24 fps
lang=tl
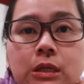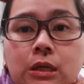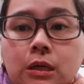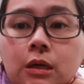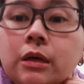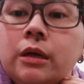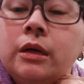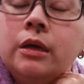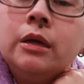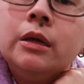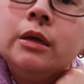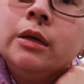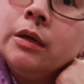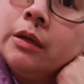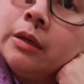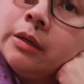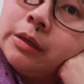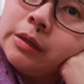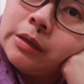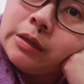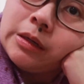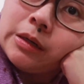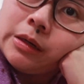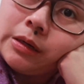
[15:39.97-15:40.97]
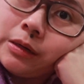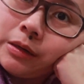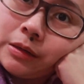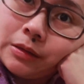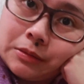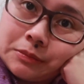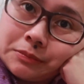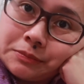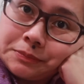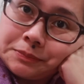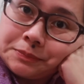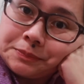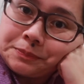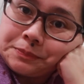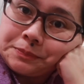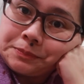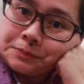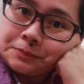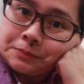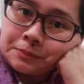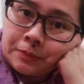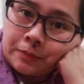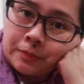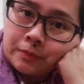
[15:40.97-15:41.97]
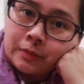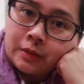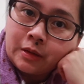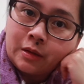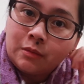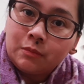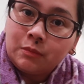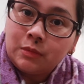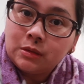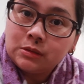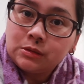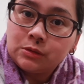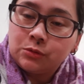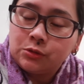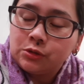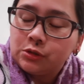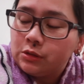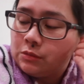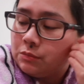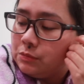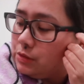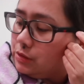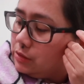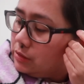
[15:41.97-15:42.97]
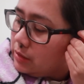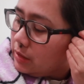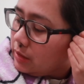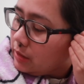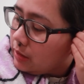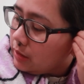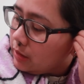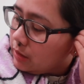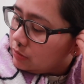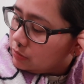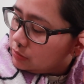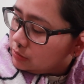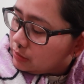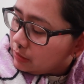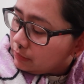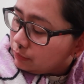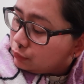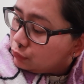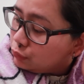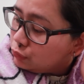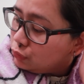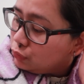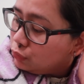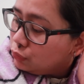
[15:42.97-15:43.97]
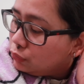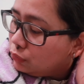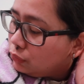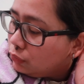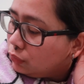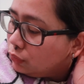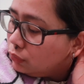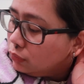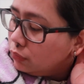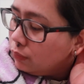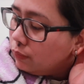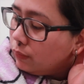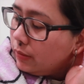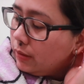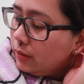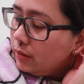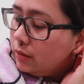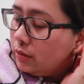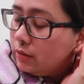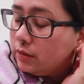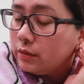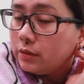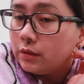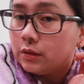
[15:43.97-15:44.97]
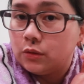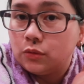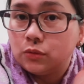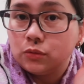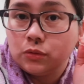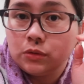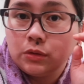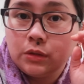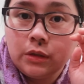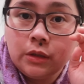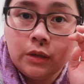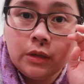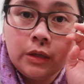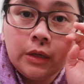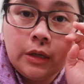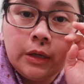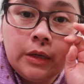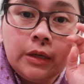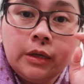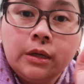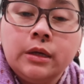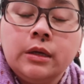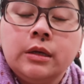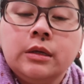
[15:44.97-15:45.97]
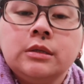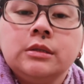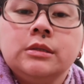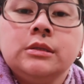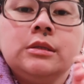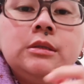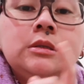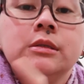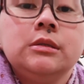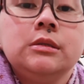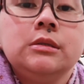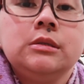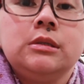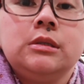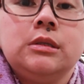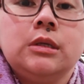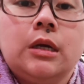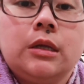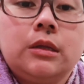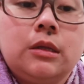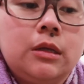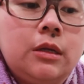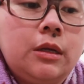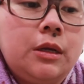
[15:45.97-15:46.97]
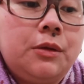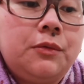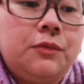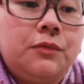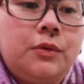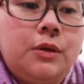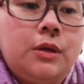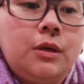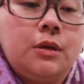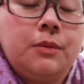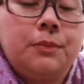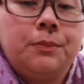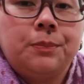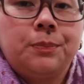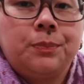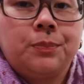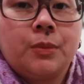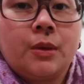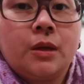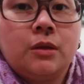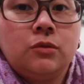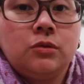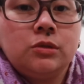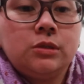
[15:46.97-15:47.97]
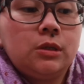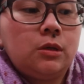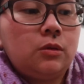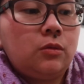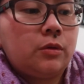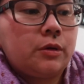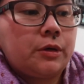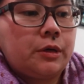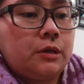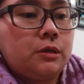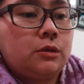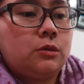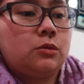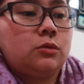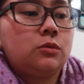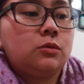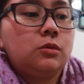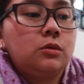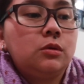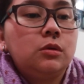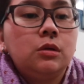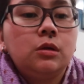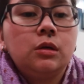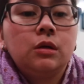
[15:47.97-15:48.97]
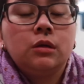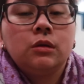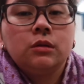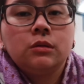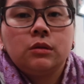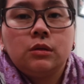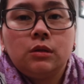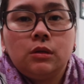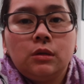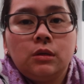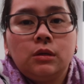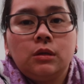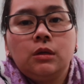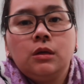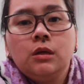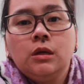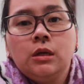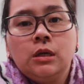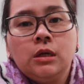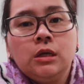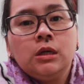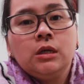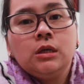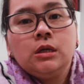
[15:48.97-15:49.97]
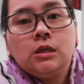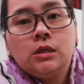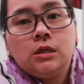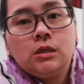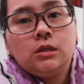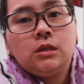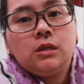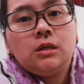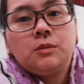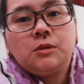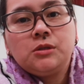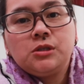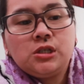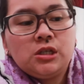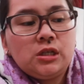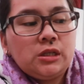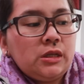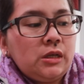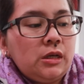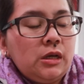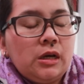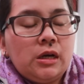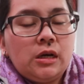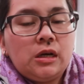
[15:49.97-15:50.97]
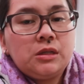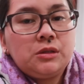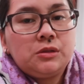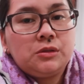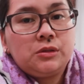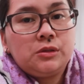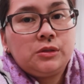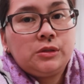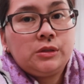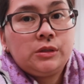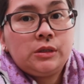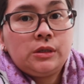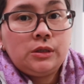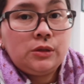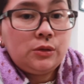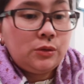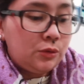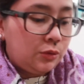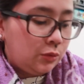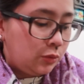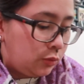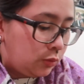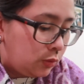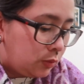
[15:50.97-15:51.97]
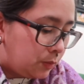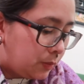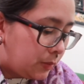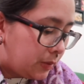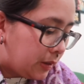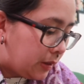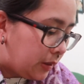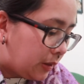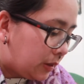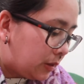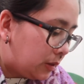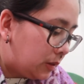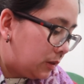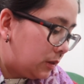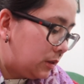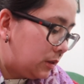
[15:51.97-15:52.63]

ng um, mga social media accounts. Tapos YouTube. Yun. Si Ate Ravi, nandun sa kwarto. Hindi, hindi naman siya nag-ano, nag-YouTube kaya